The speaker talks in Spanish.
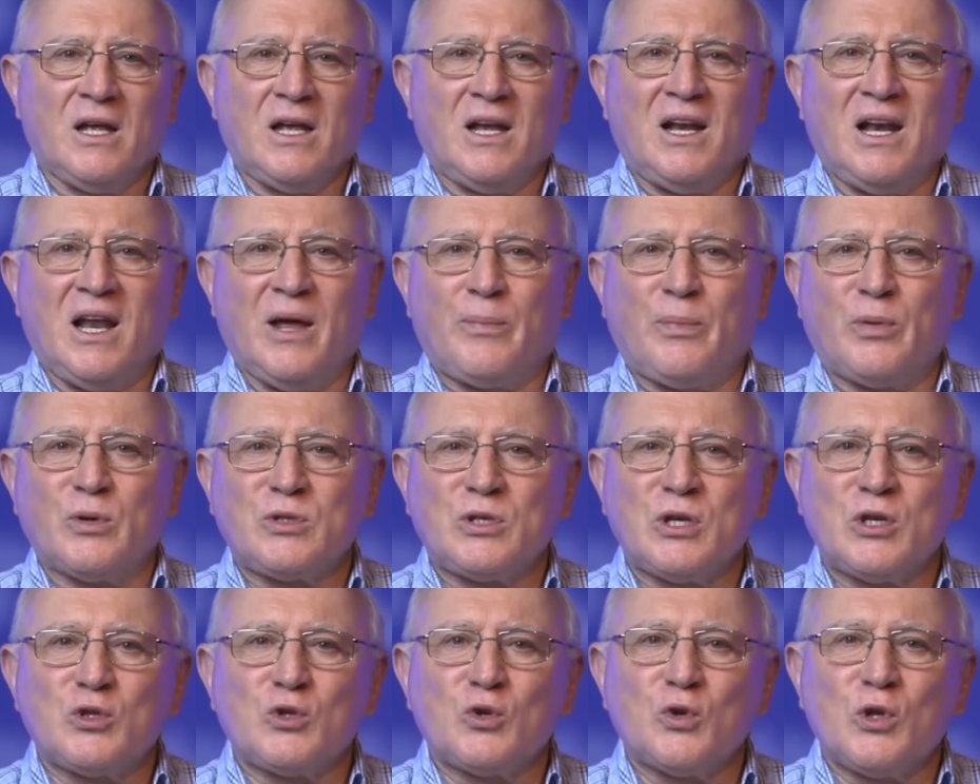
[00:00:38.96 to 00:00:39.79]
La
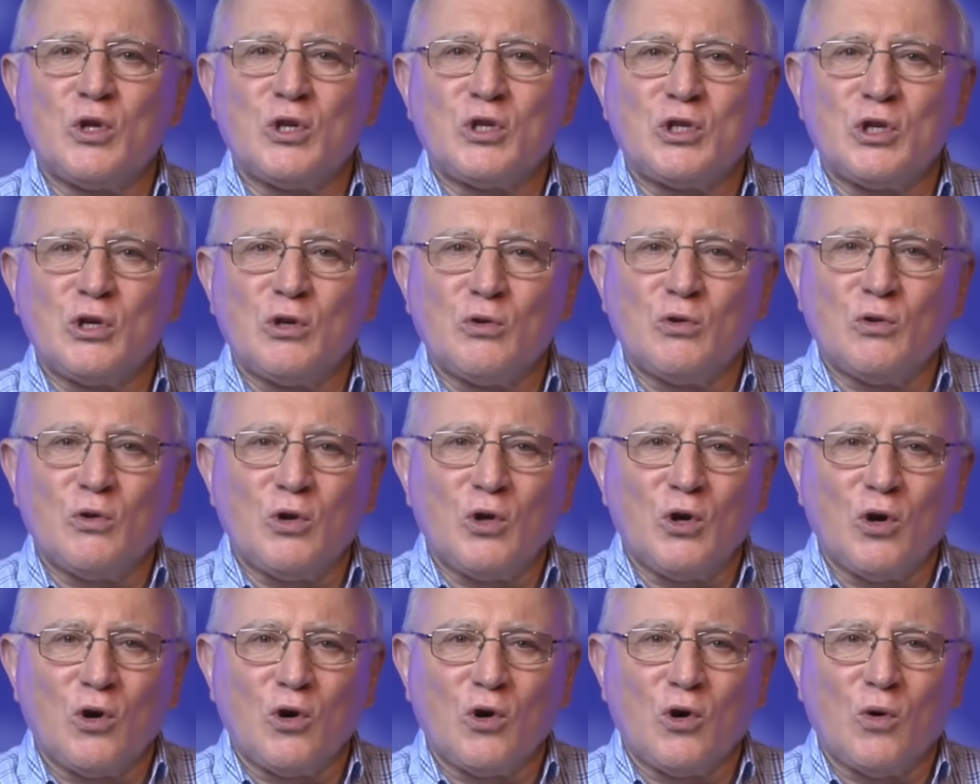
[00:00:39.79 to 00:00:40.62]
esposa en su deseo de
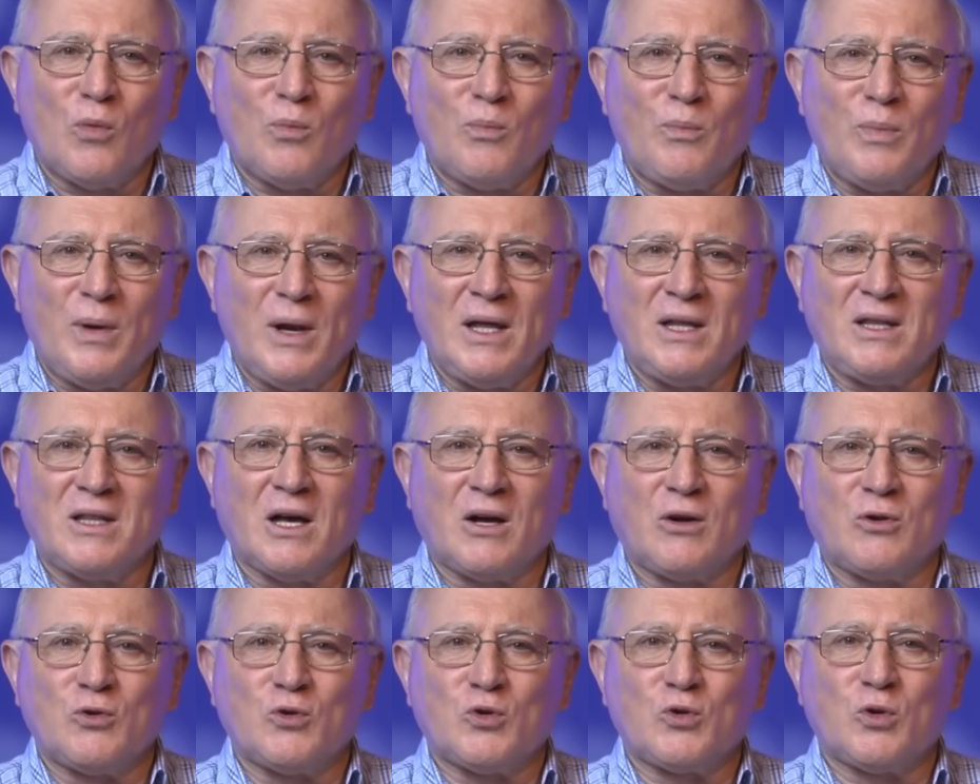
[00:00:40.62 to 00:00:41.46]
unión
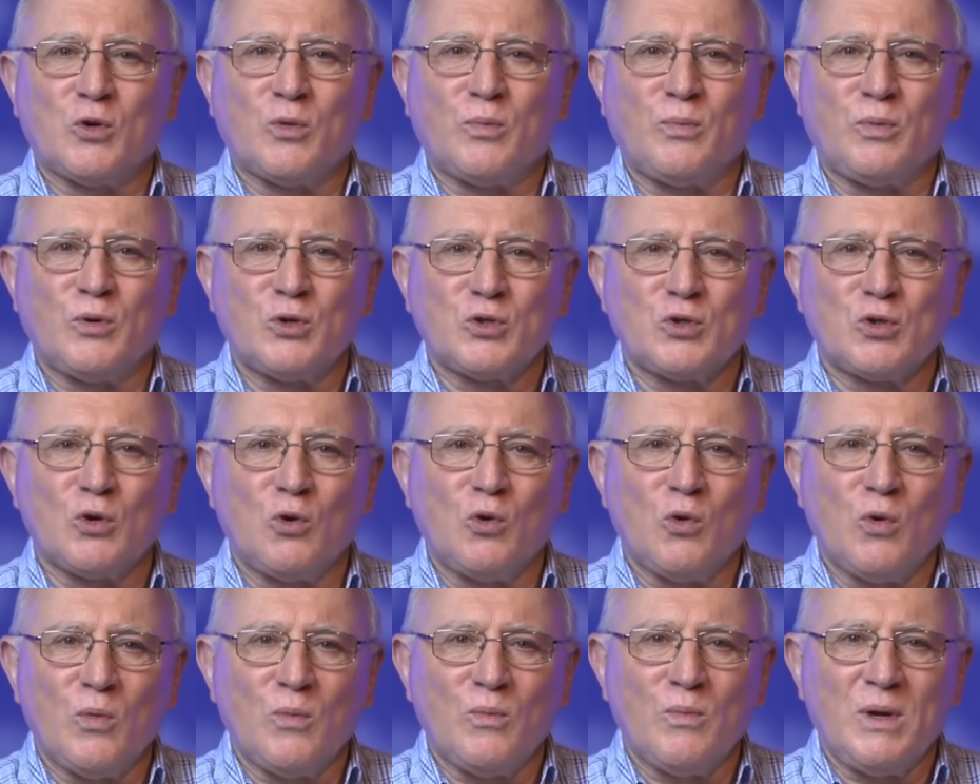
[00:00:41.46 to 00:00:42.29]
completa con su esposo
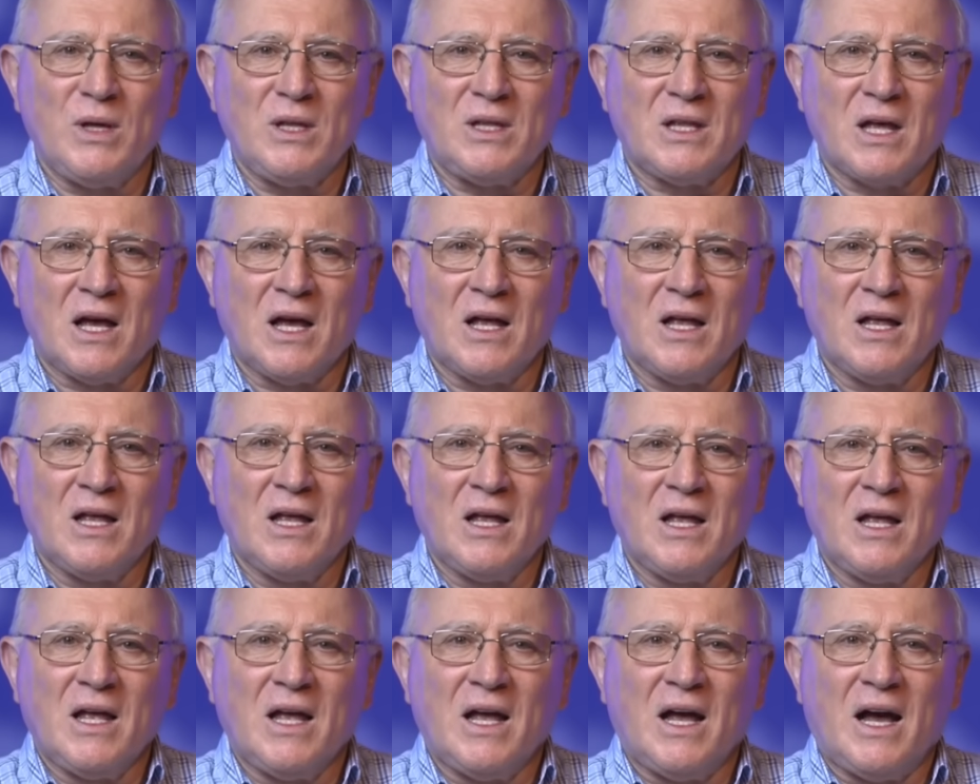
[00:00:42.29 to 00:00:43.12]
lo invita
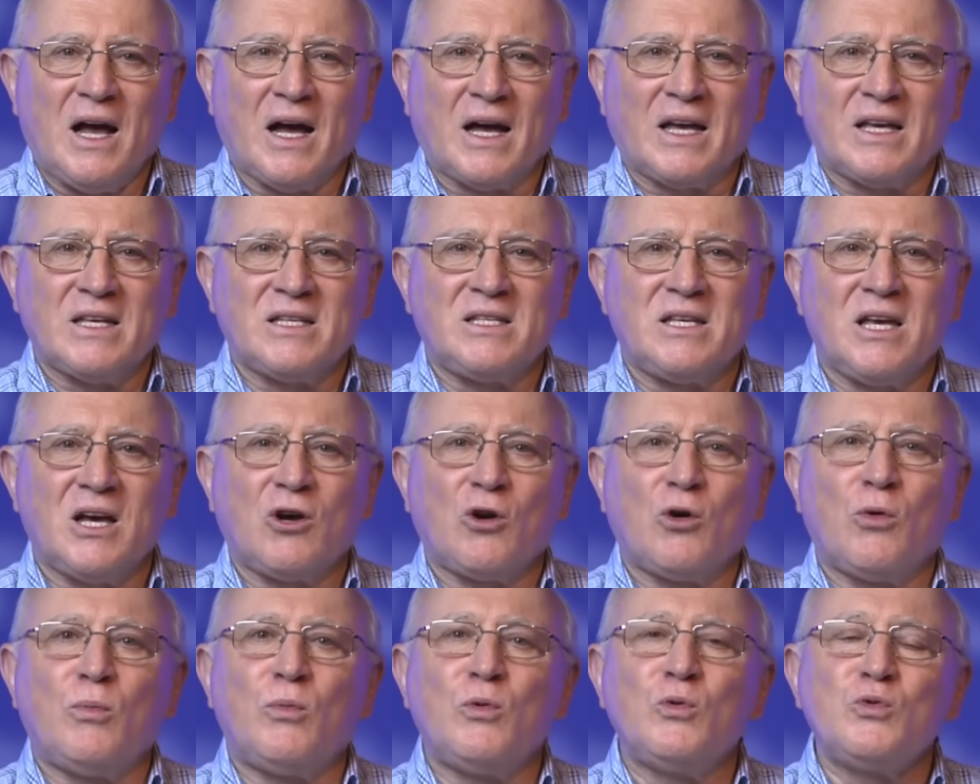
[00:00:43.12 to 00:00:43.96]
a que sea
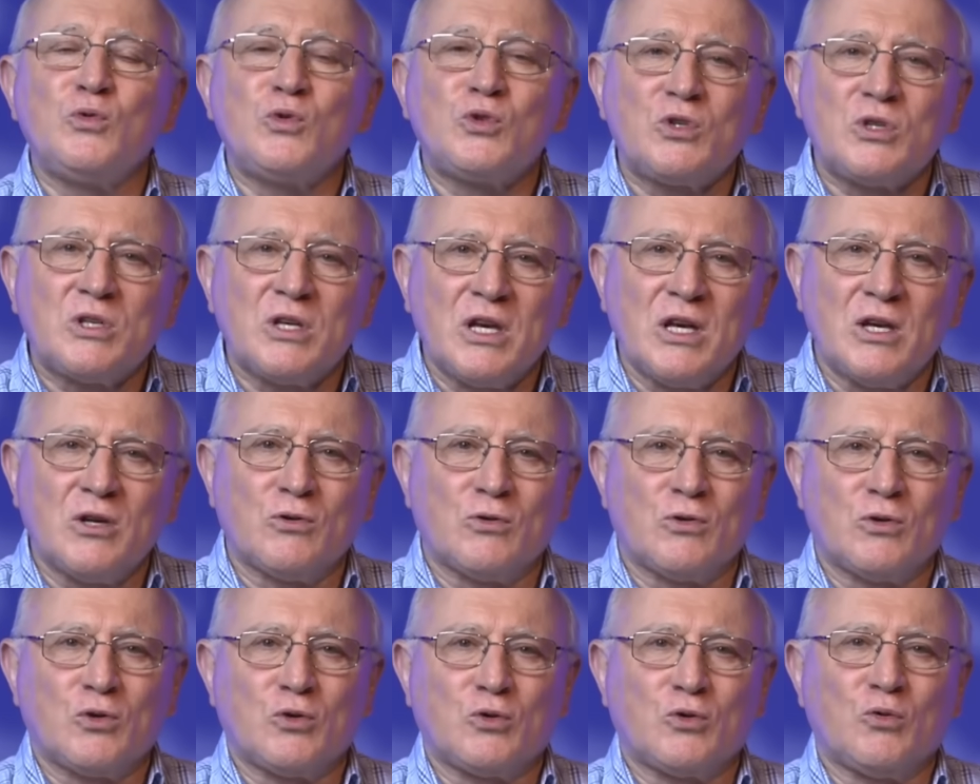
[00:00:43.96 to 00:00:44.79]
como un
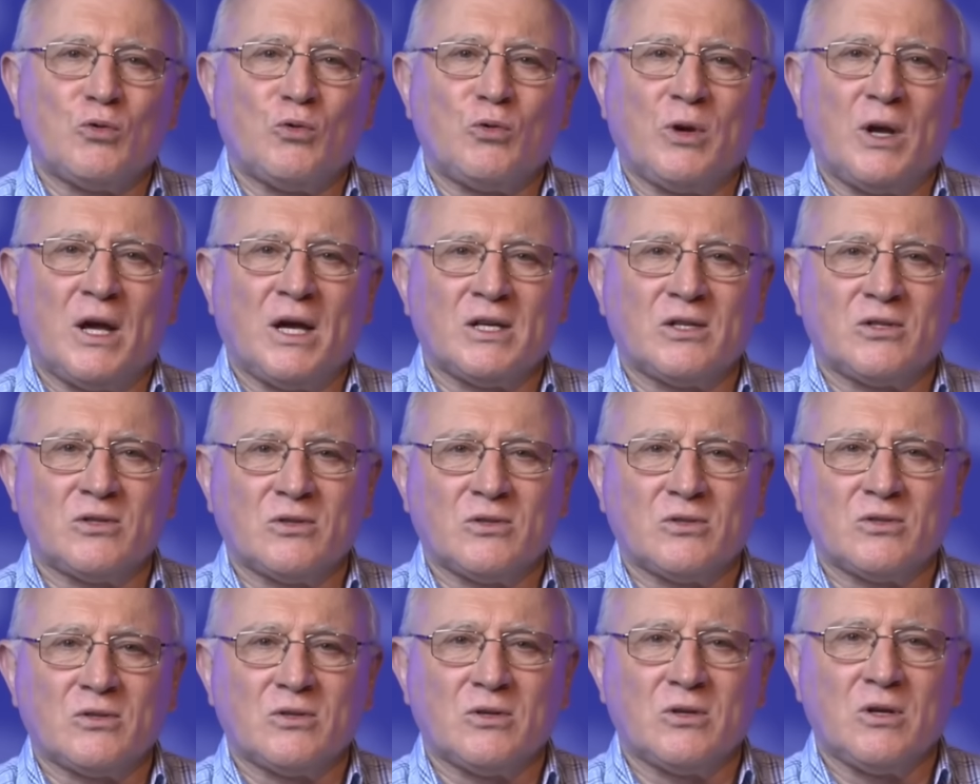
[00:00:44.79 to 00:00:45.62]
sello en sus
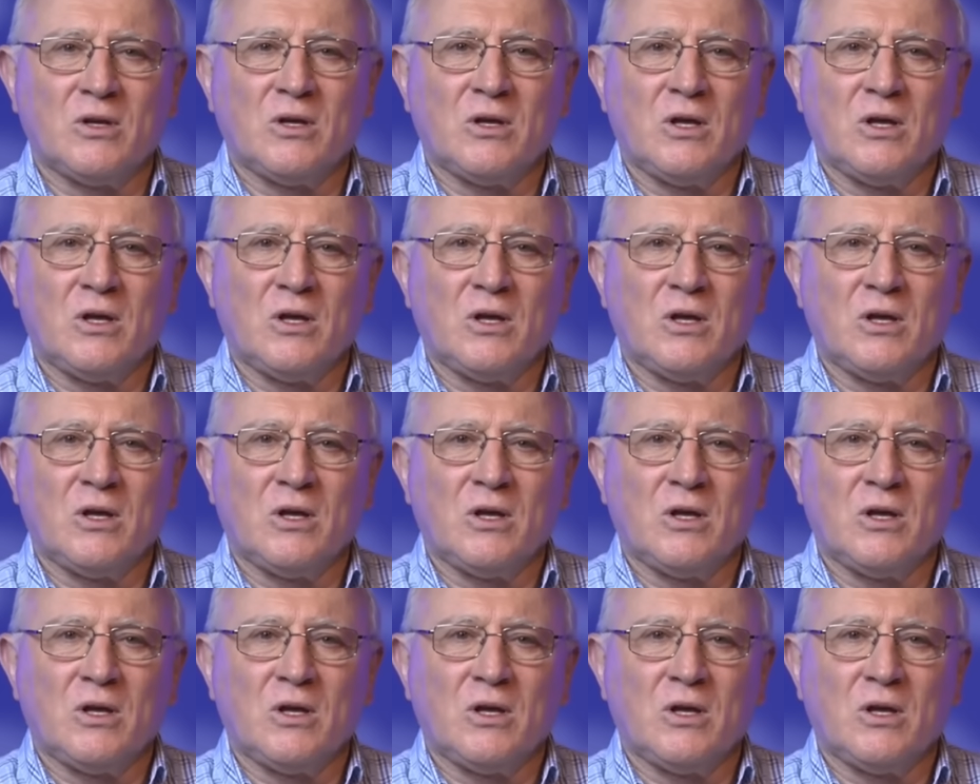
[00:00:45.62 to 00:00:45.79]
brazos.